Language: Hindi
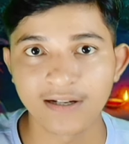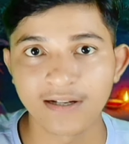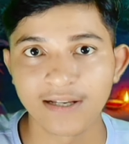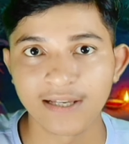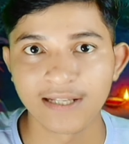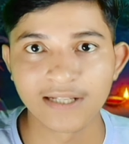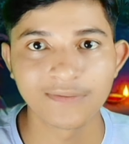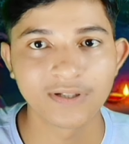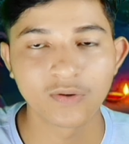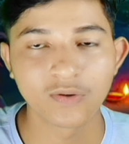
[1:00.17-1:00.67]
का
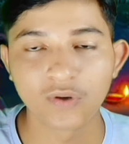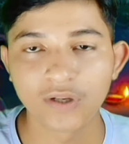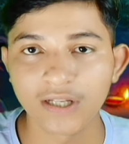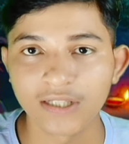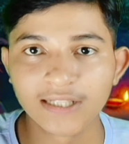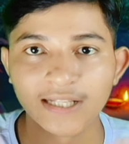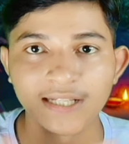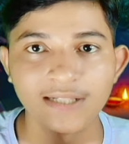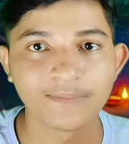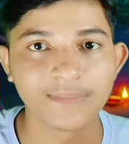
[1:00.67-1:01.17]
एनेबल हो
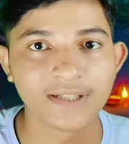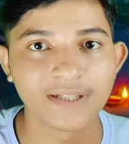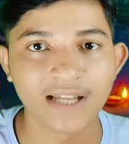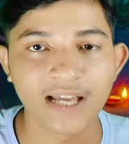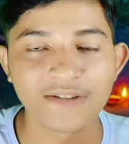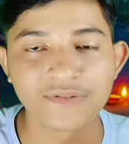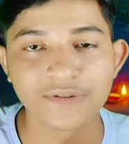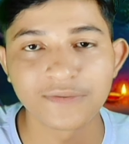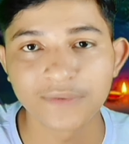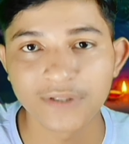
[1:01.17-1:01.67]
गया देन मैं
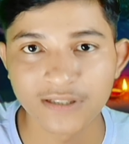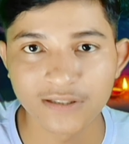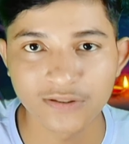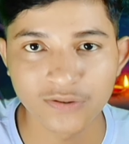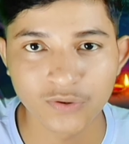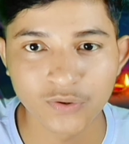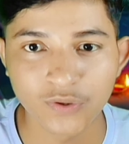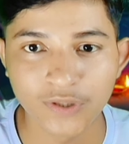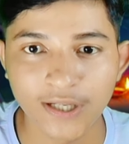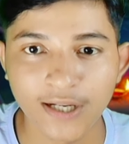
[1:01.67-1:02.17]
लाइव स्ट्रीम करना
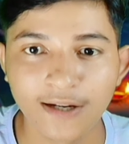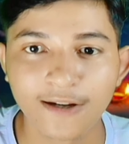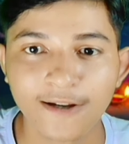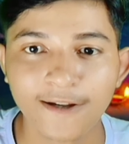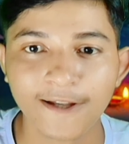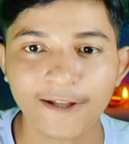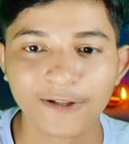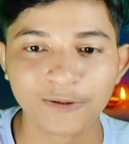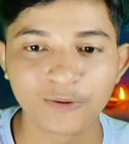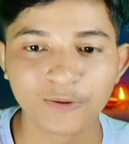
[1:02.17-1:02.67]
शुरू किया
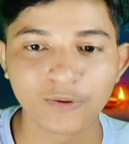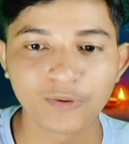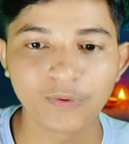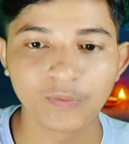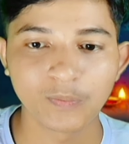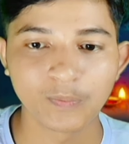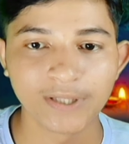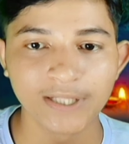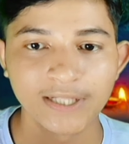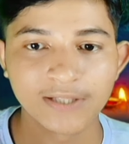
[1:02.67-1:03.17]
तो
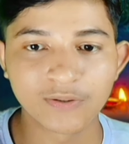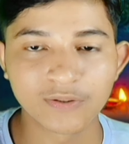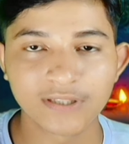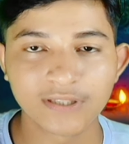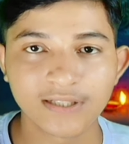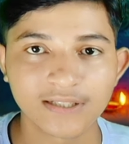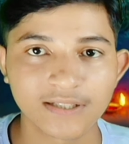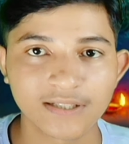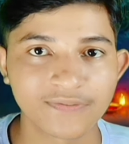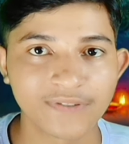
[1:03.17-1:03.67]
मेरे
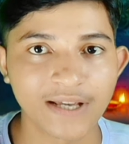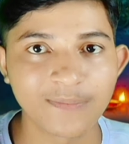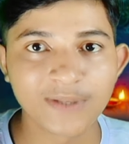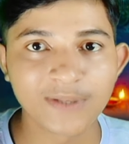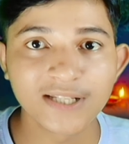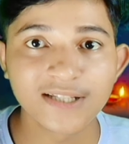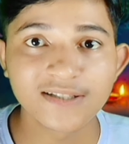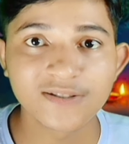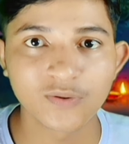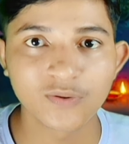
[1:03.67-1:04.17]
होते ना कि
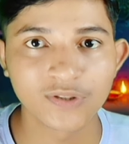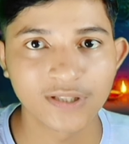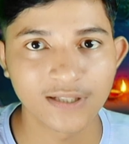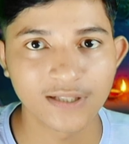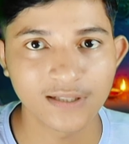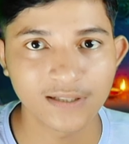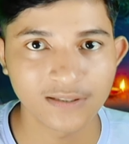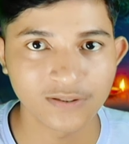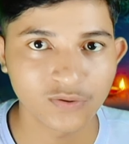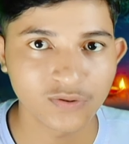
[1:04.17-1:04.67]
फैमिलीज होते
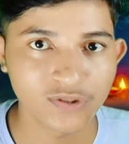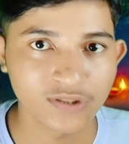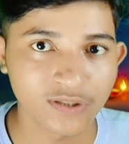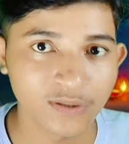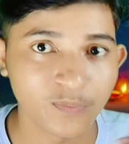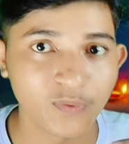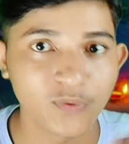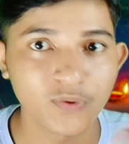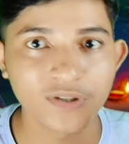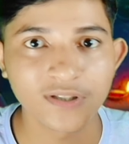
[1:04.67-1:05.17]
हैं जो
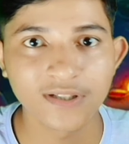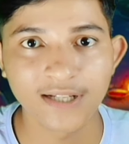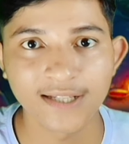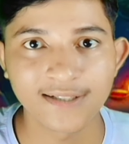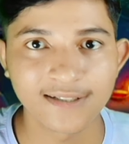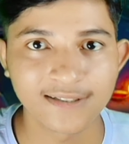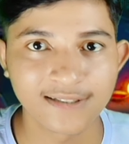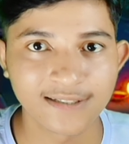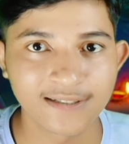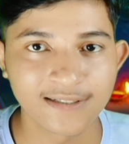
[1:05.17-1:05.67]
सपोर्ट
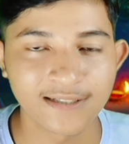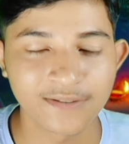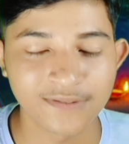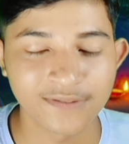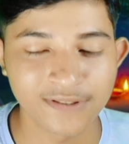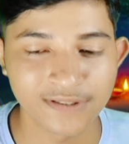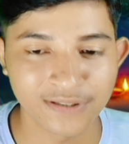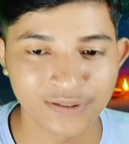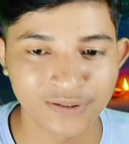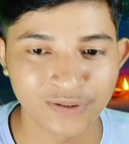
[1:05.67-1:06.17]
नहीं करते
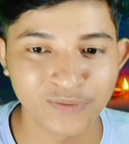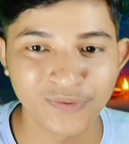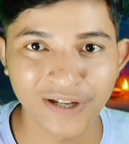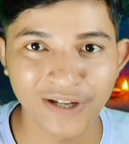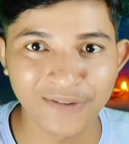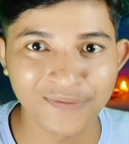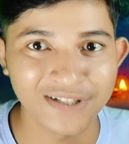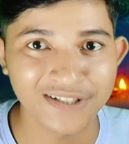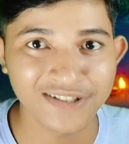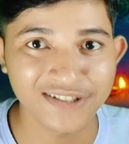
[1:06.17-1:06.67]
काफ़ी से तो
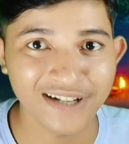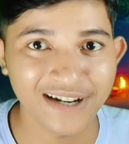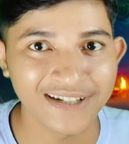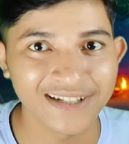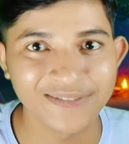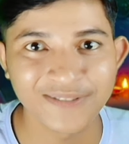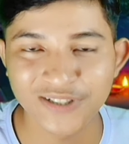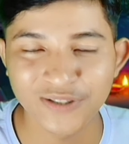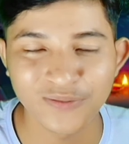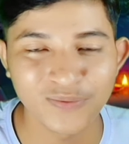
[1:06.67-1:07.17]
फैमिली
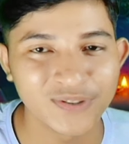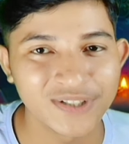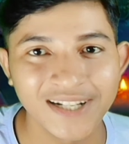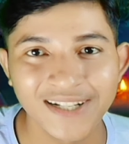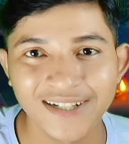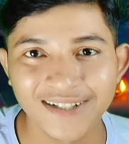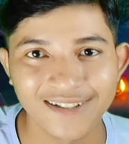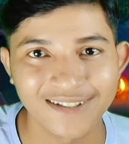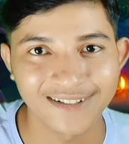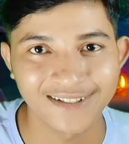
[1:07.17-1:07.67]
स्टार्टिंग में सपोर्ट
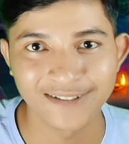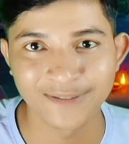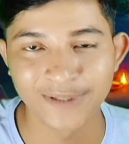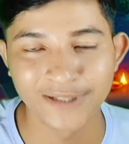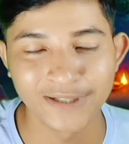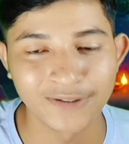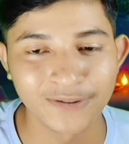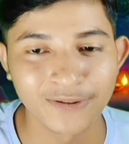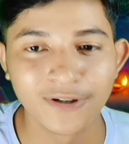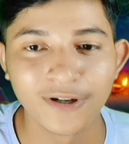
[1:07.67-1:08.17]
नहीं कर रहे थे
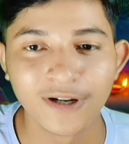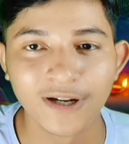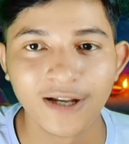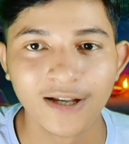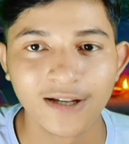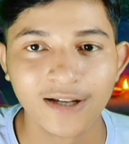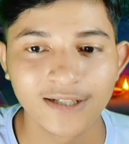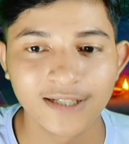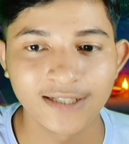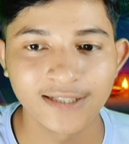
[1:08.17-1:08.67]
मेरे को
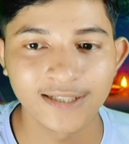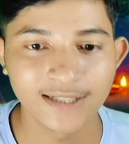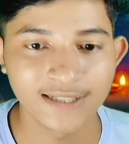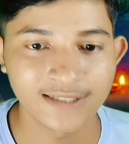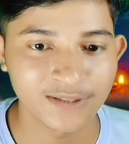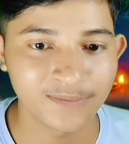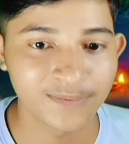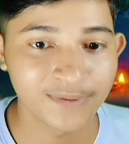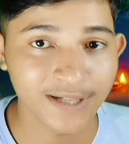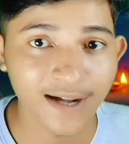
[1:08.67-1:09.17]
कि
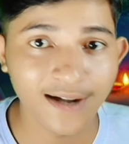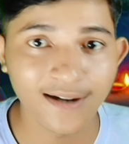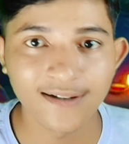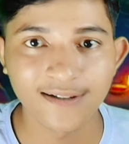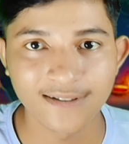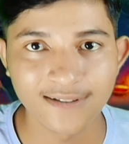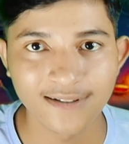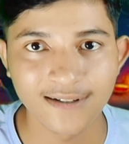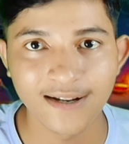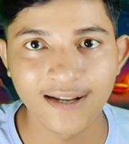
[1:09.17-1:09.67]
ये सब क्या
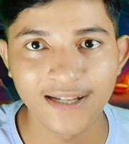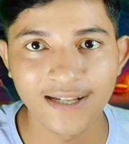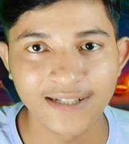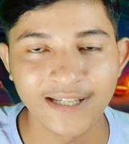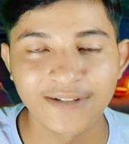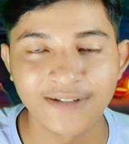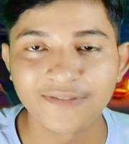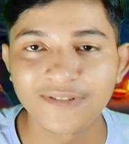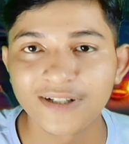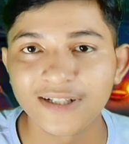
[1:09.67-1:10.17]
कर रहा है
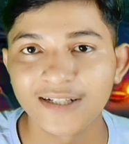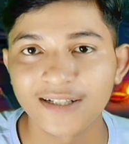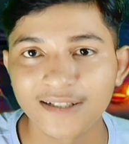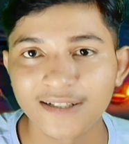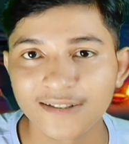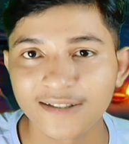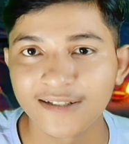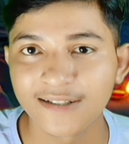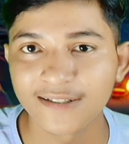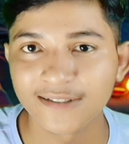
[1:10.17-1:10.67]
गेम वगैरह
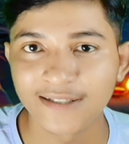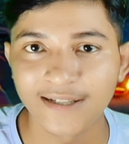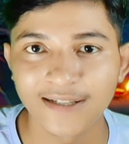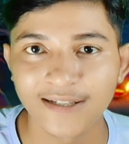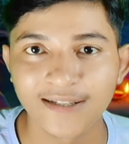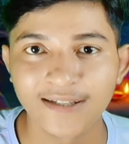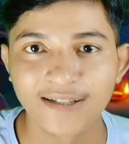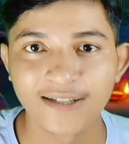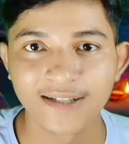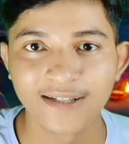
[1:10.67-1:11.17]
खेलता रहता
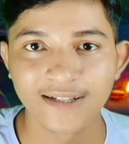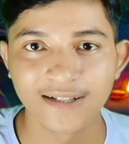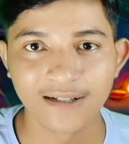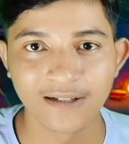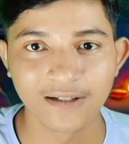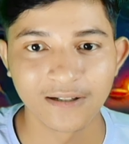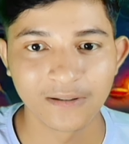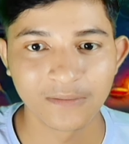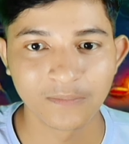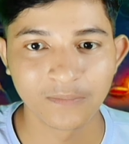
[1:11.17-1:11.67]
है
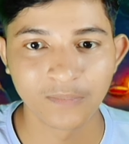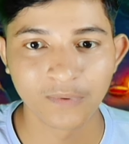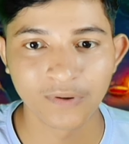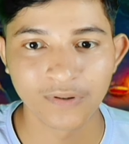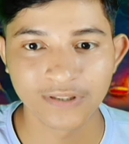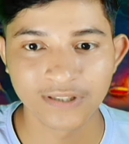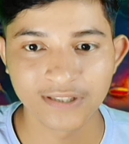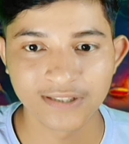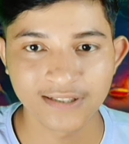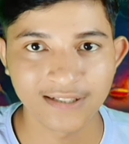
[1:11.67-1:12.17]

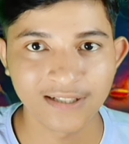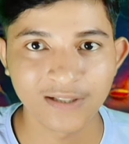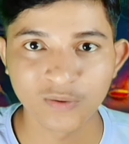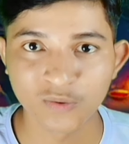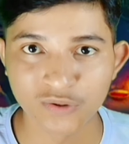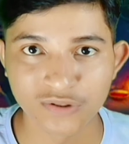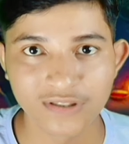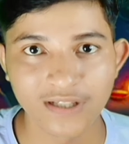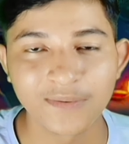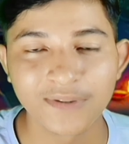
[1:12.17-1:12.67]
बहुत ही ज़्यादा
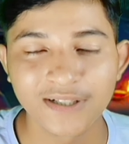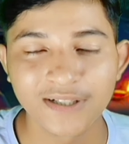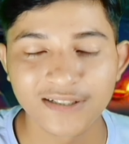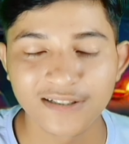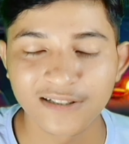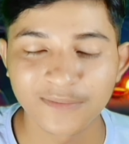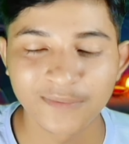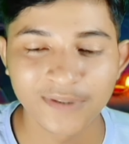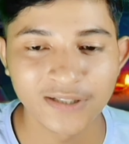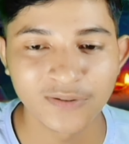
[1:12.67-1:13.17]
गुस्सा भी
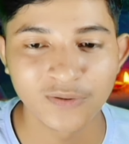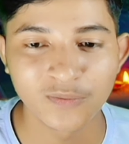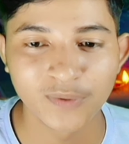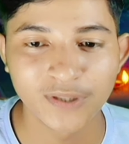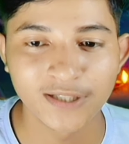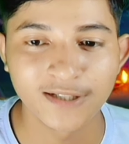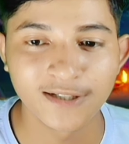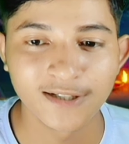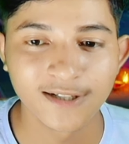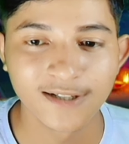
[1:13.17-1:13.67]
करते थे मेरे
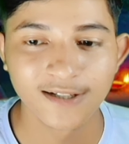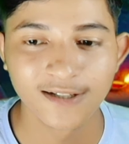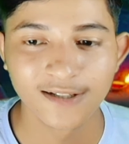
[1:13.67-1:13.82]
ऊपर